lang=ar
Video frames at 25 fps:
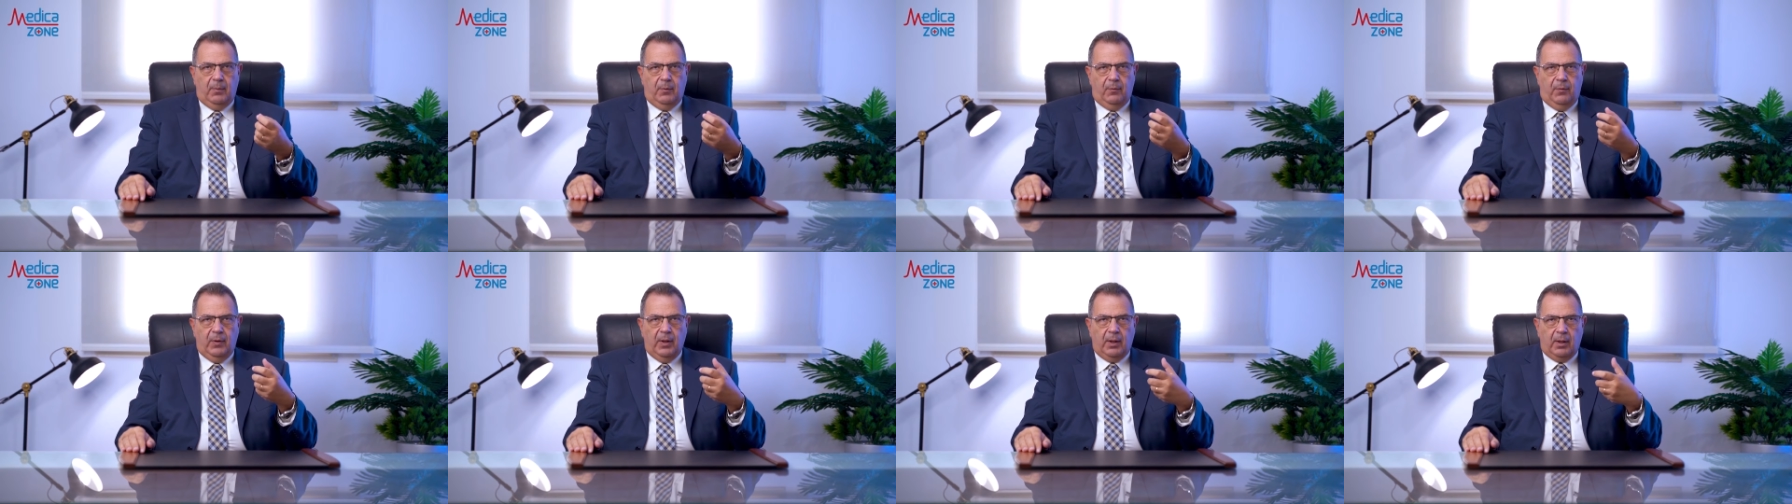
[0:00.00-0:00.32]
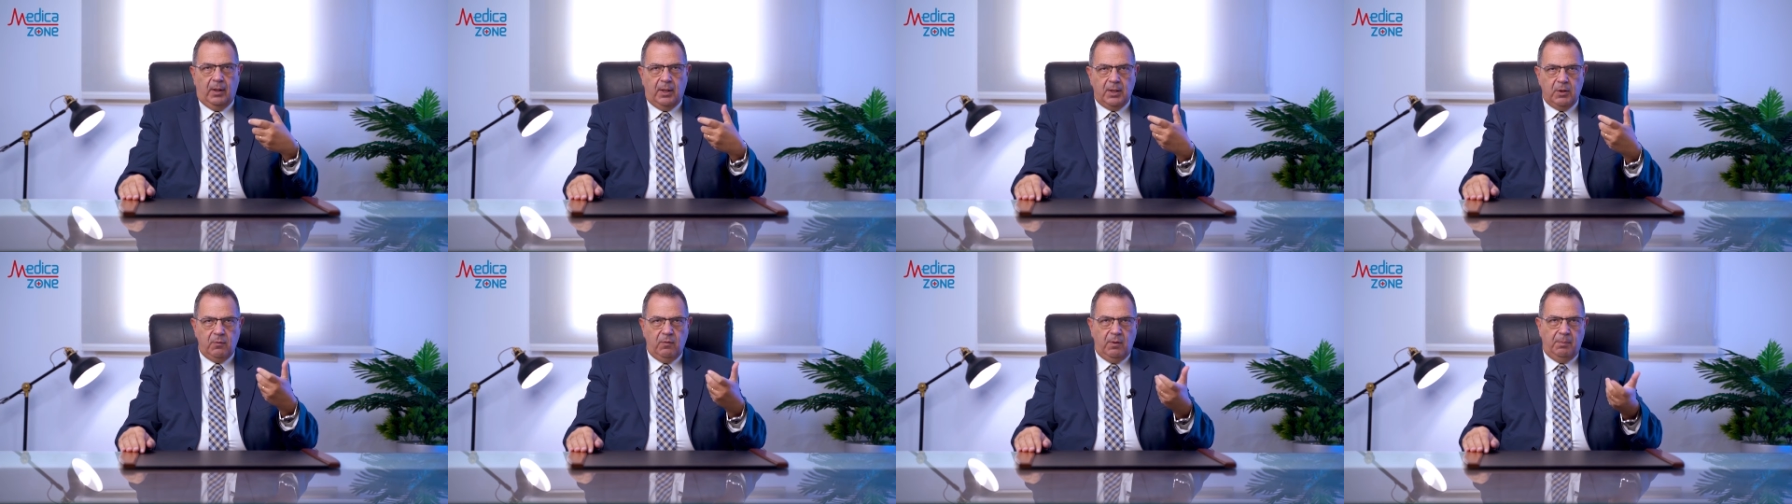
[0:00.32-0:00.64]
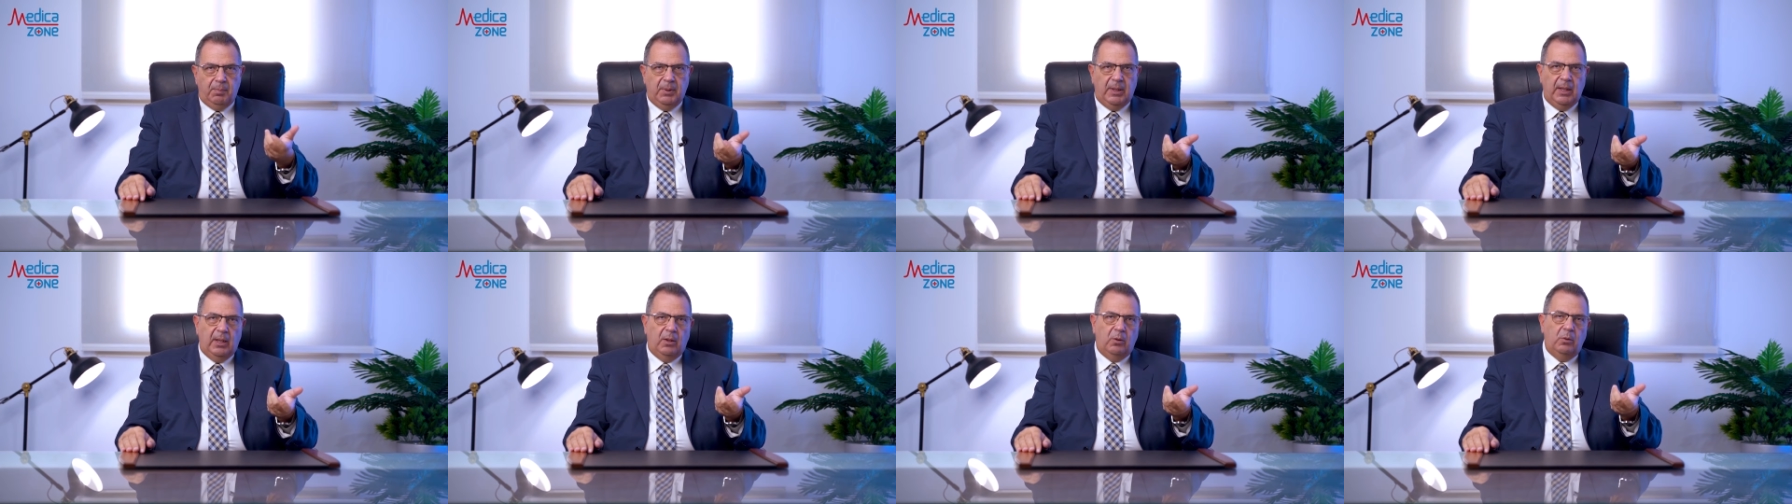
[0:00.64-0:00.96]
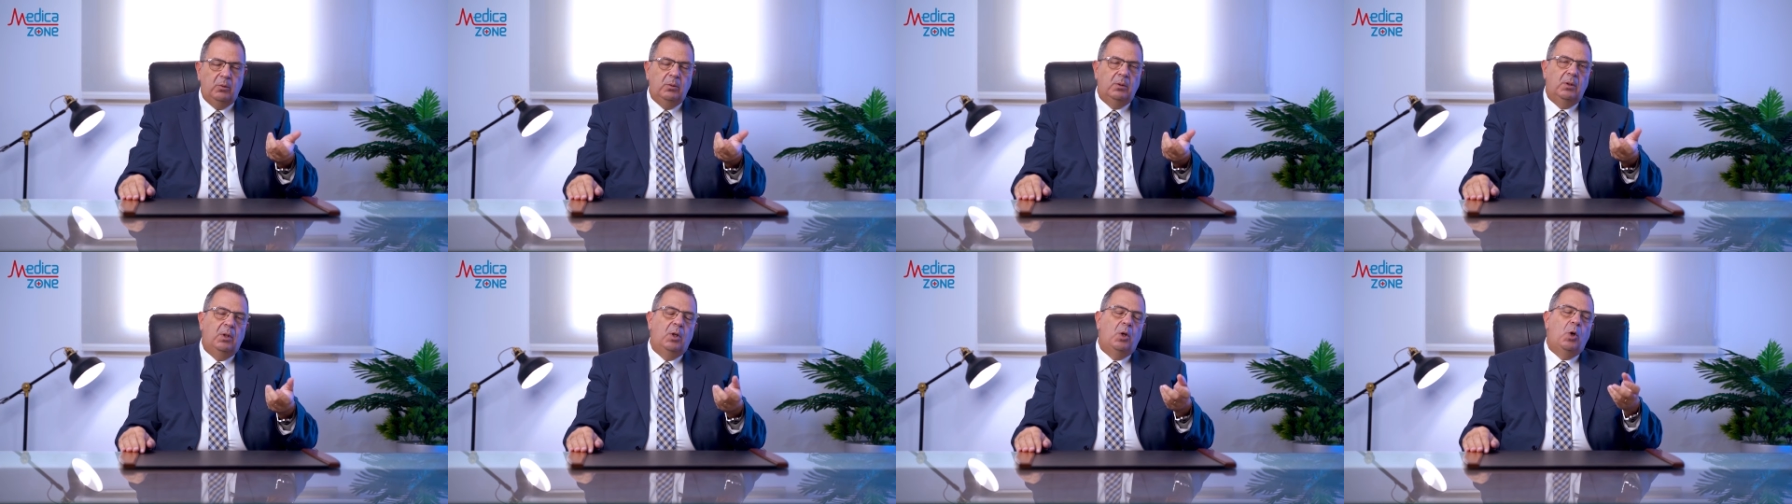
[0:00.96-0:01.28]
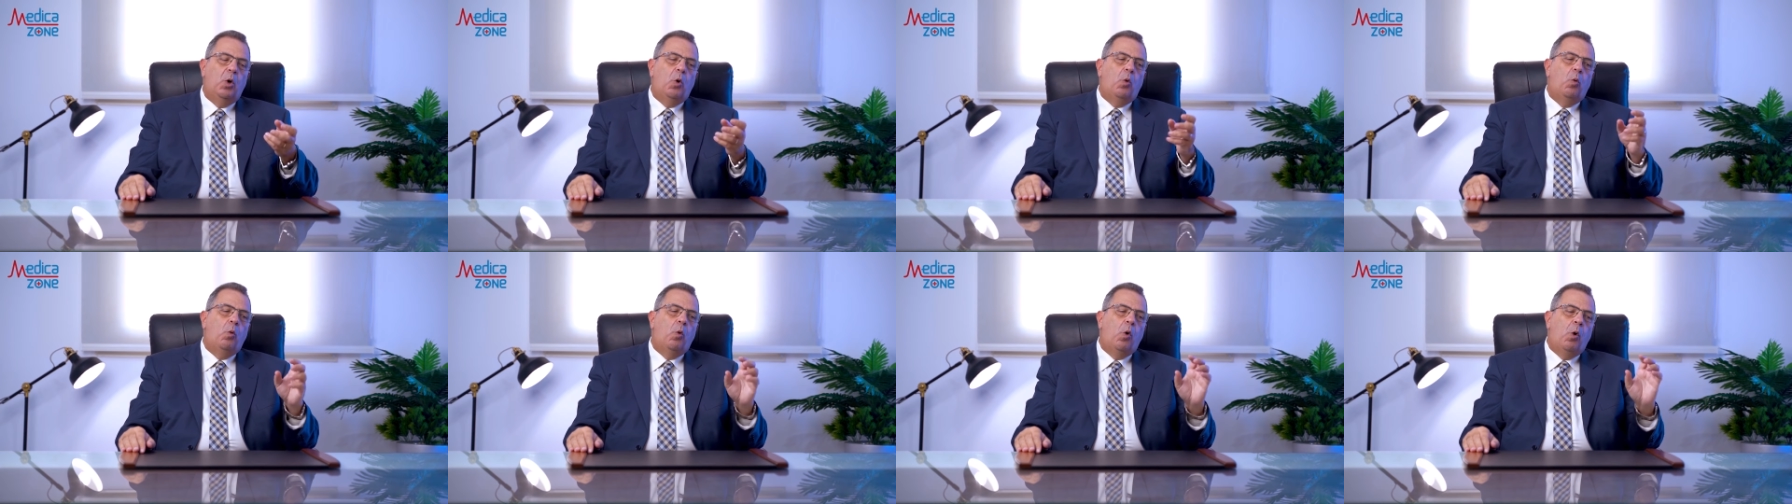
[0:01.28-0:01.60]
في القصف بتاعه
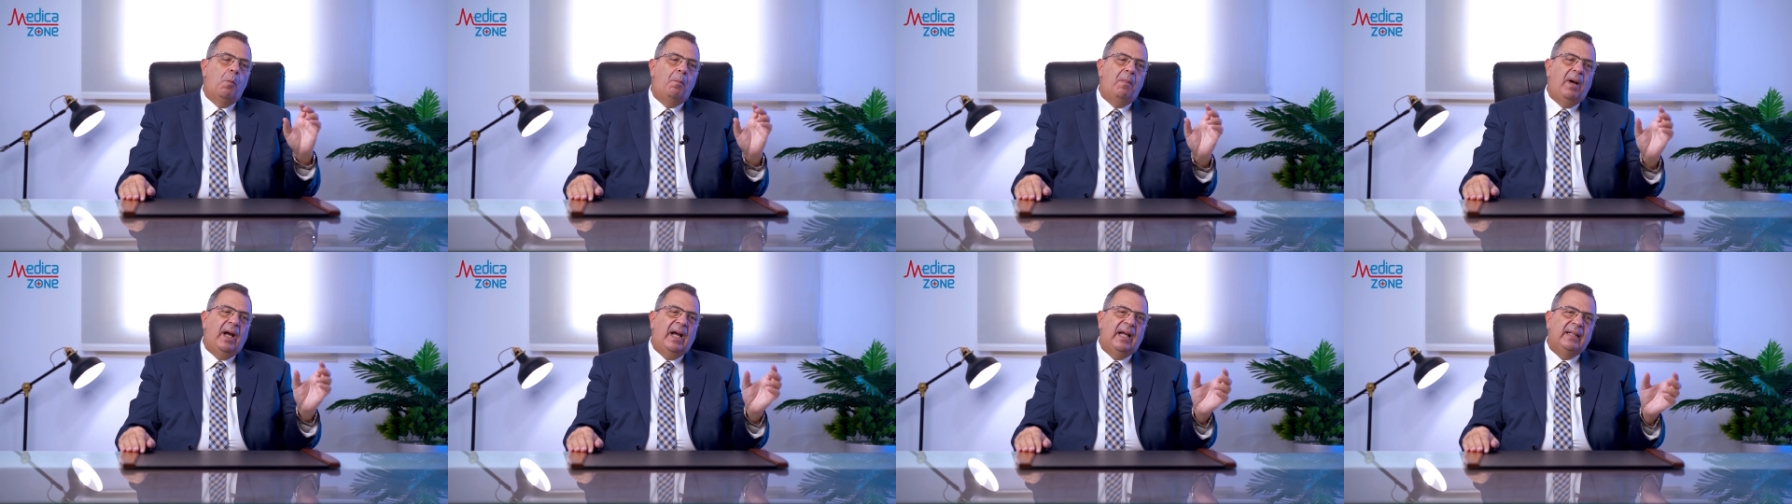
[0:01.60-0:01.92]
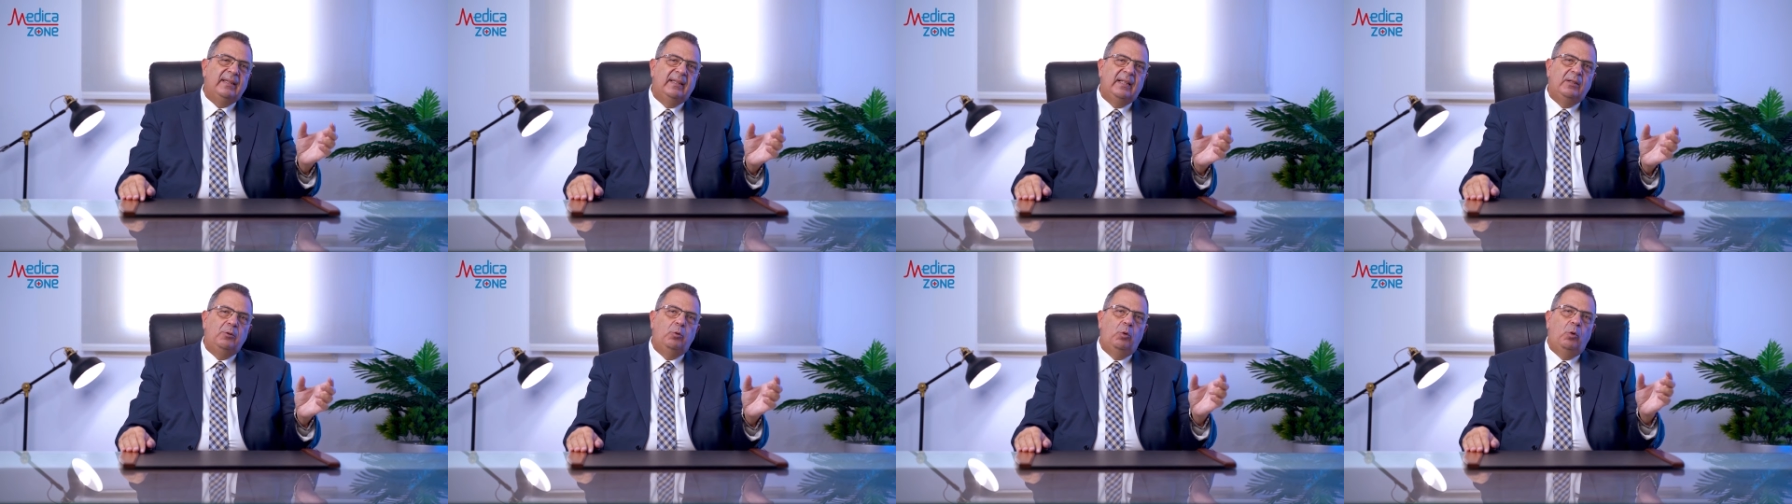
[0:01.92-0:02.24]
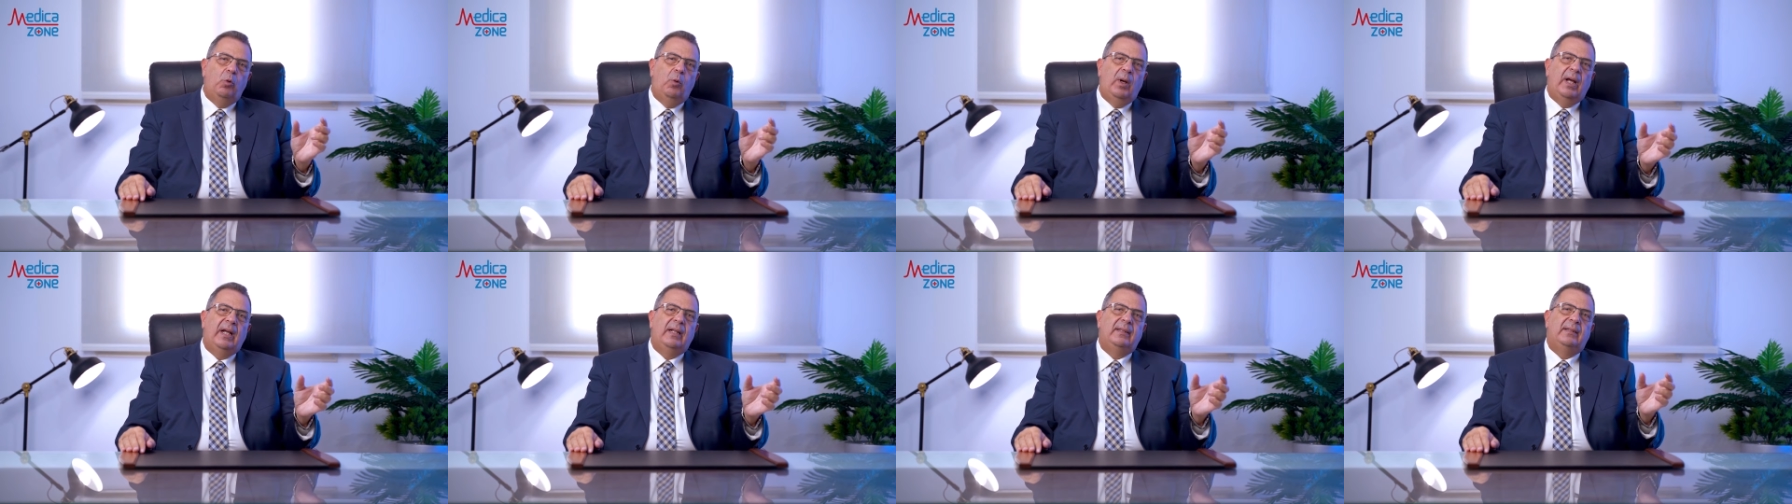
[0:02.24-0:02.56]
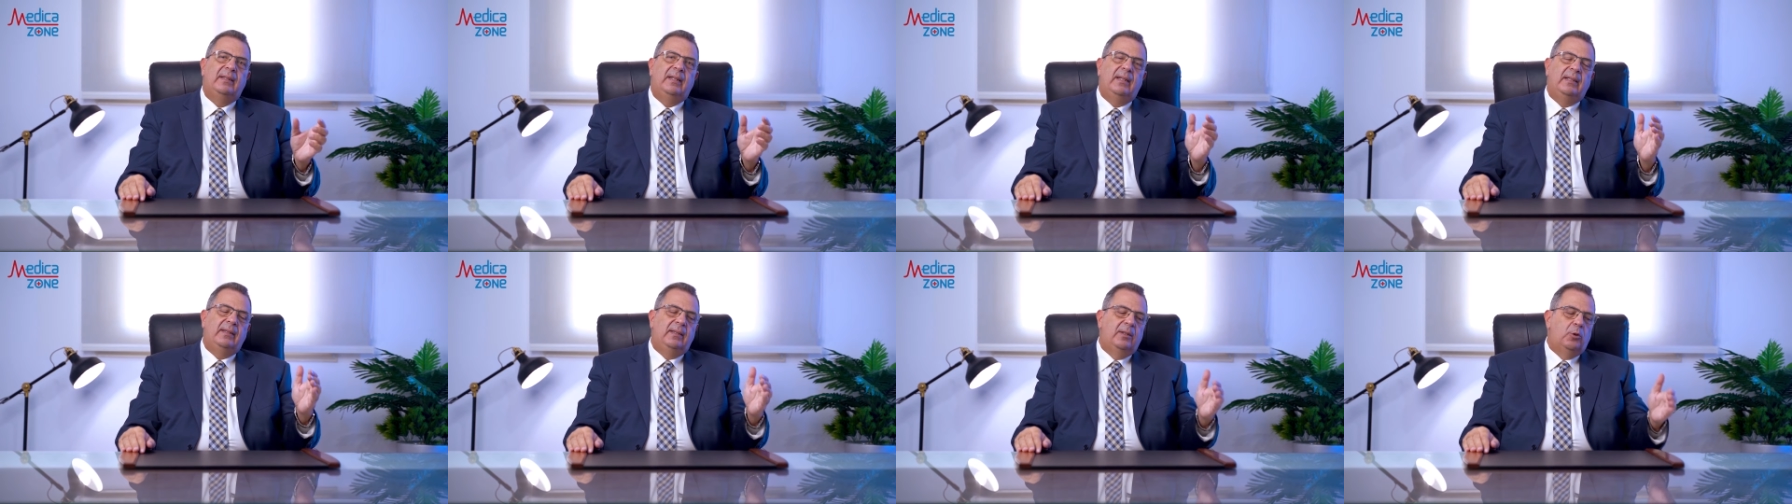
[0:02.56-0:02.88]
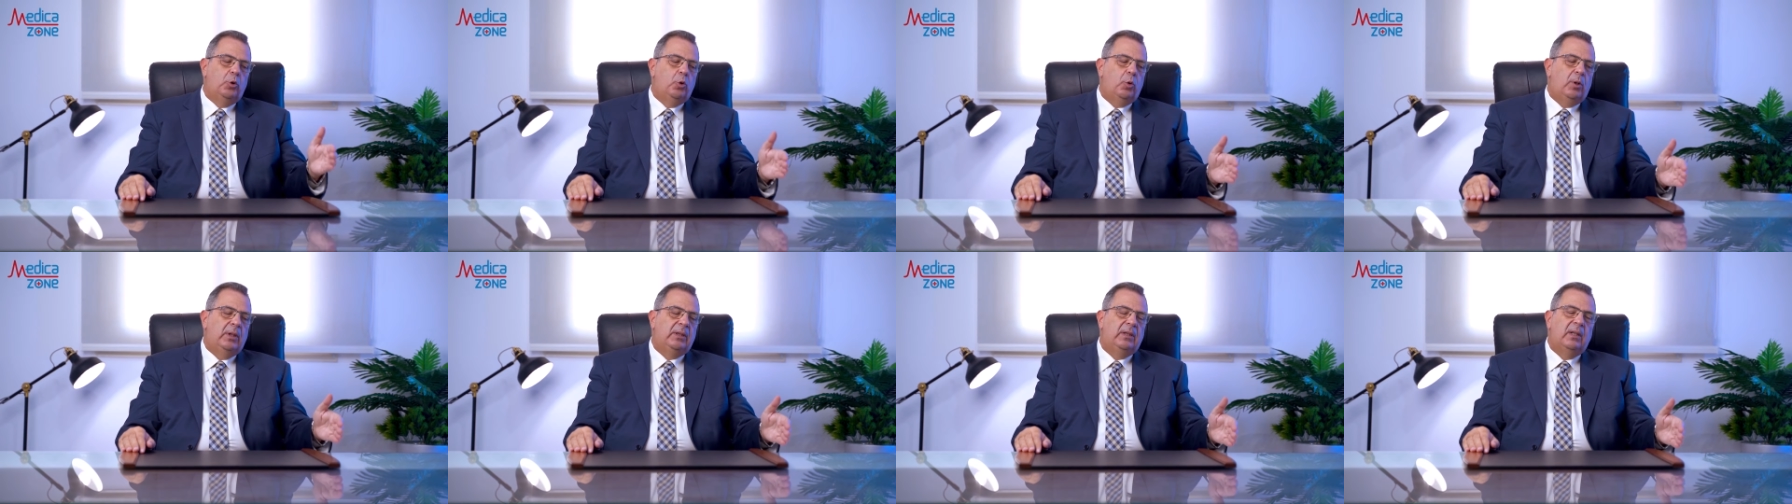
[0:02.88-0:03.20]
وهم حددوا الوقت ان
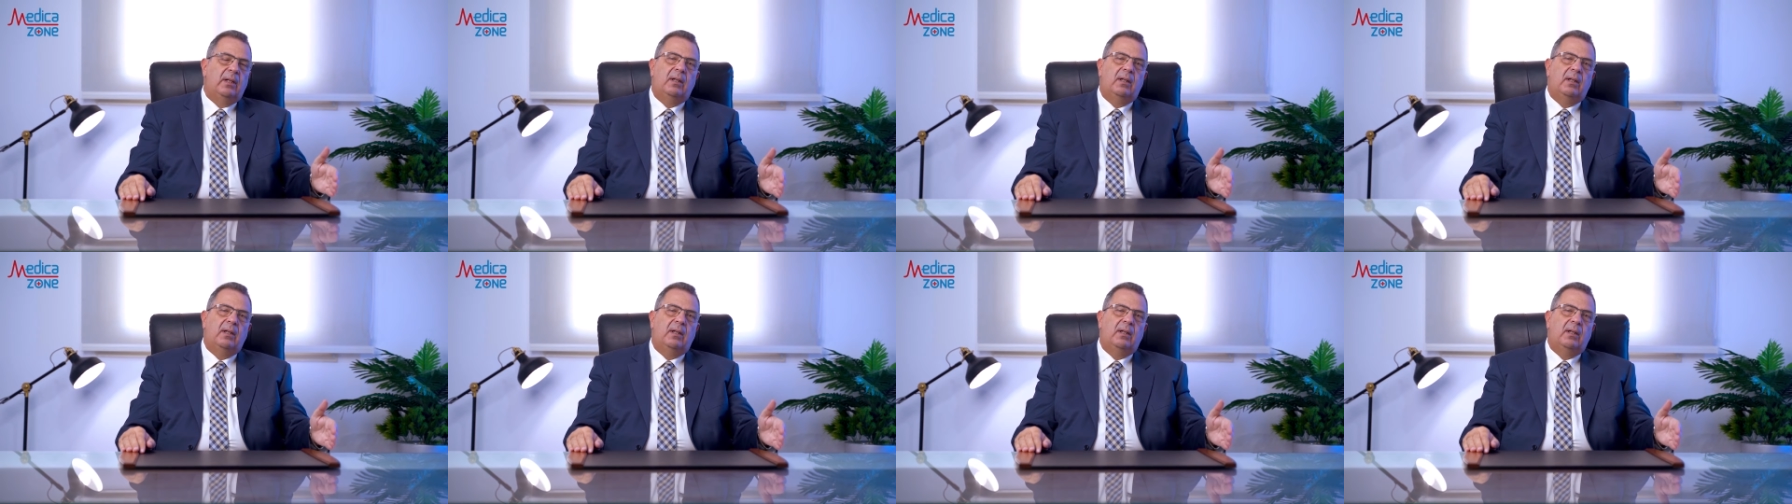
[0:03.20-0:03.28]
سرعه